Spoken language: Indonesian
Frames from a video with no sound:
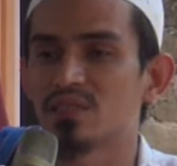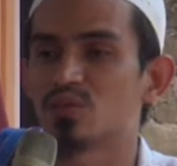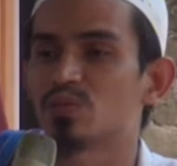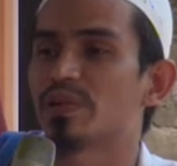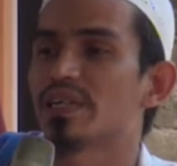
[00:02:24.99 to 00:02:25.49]

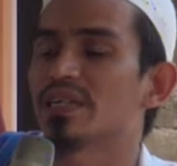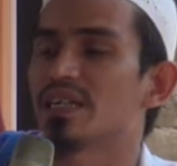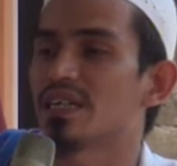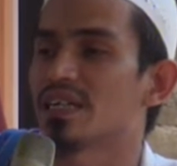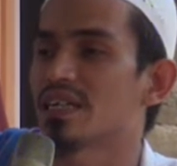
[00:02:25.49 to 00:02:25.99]

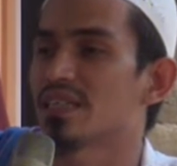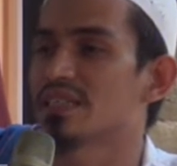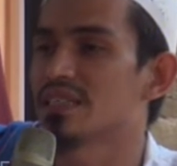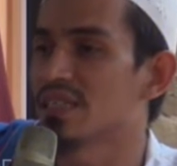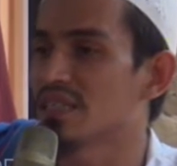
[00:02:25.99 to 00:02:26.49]
supaya anak
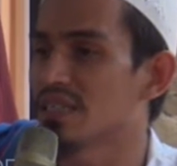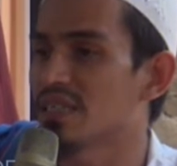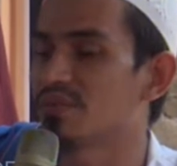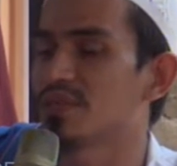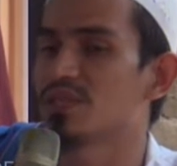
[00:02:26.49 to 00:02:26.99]

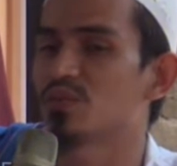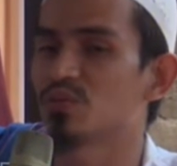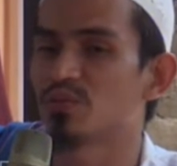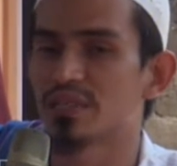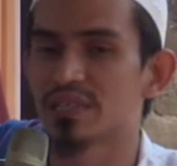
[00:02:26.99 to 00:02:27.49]
kita
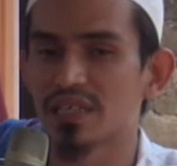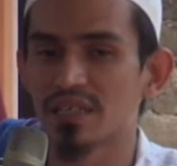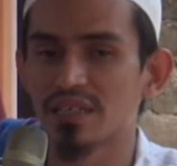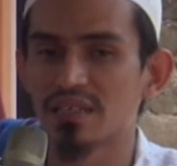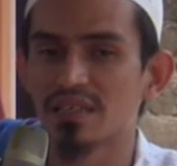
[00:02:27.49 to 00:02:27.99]
begitu
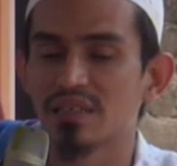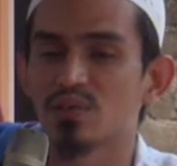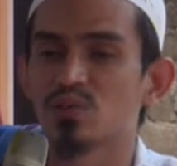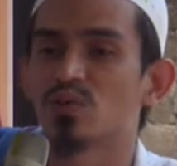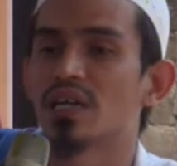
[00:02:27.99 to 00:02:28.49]
besar
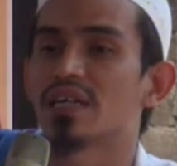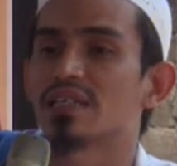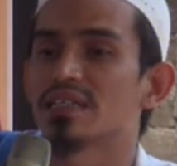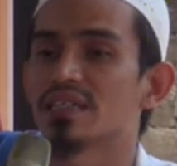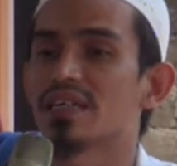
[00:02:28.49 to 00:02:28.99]

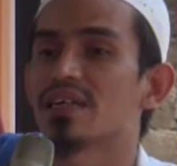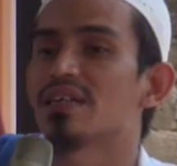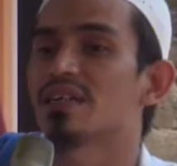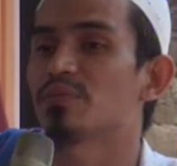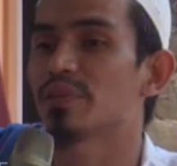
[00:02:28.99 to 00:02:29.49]
tulangnya nggak
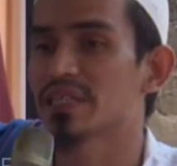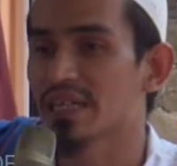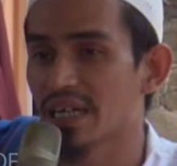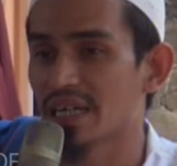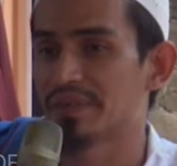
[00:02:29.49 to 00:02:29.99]
ada yang
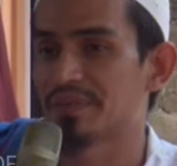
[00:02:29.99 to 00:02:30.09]
patah.